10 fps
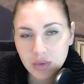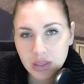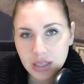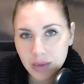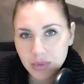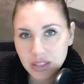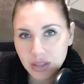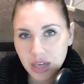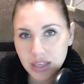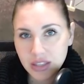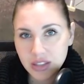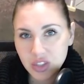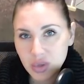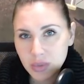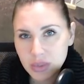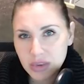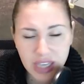Deswegen gab es jetzt auch keine Streams.